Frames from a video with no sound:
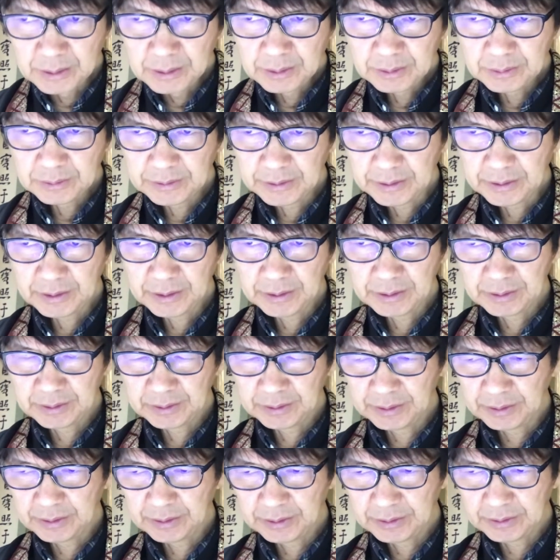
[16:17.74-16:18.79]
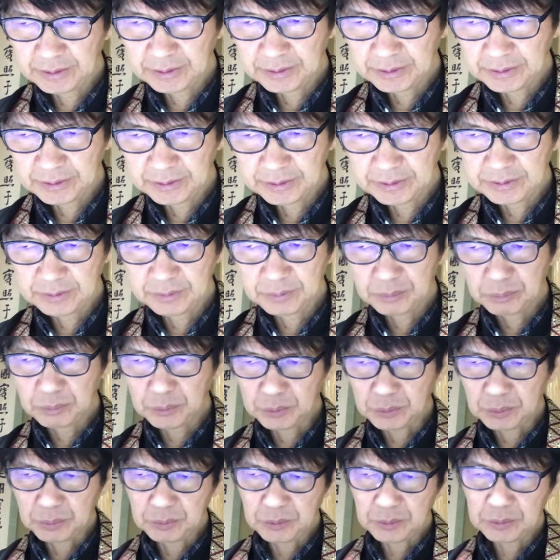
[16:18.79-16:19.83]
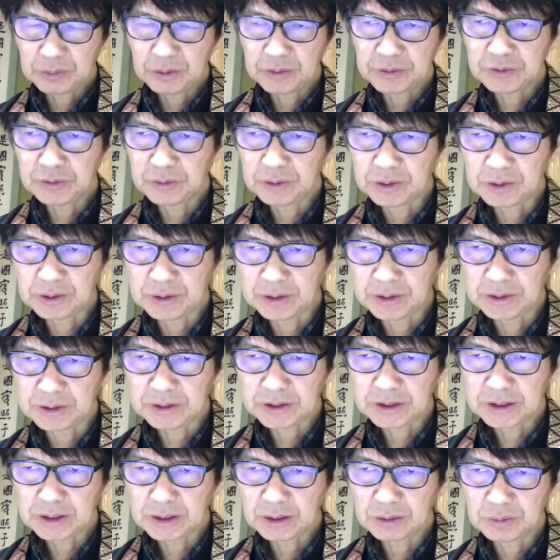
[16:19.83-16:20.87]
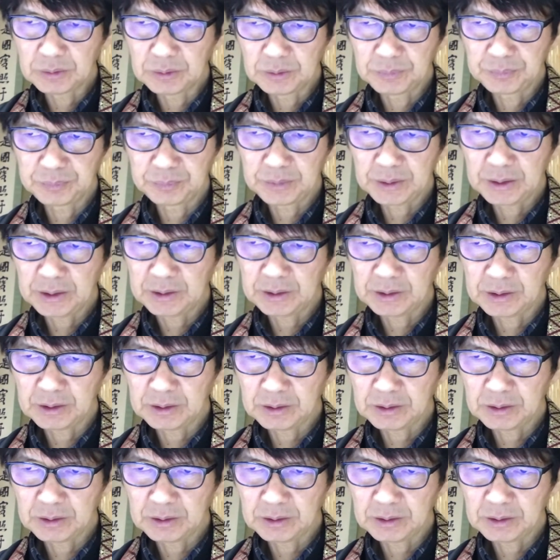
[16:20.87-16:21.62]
で、えもともとはそうやって違う、ね、